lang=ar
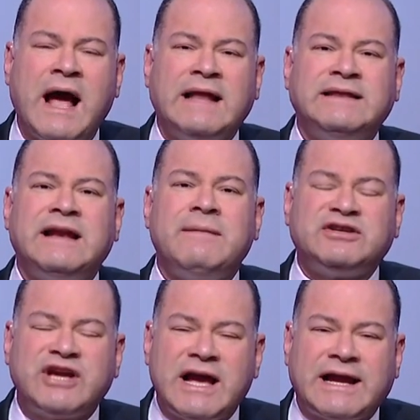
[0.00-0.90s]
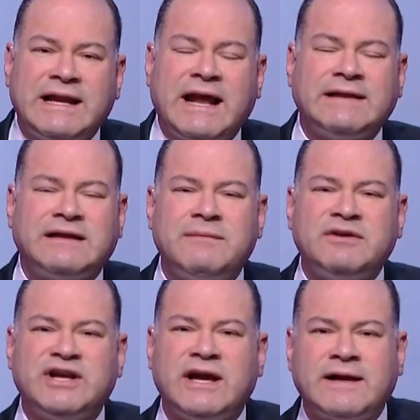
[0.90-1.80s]
عندنا مشاكل عندنا
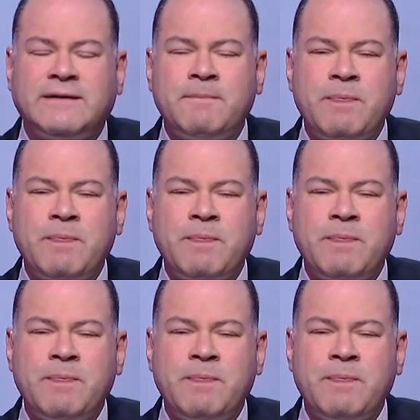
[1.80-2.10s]
مشاكل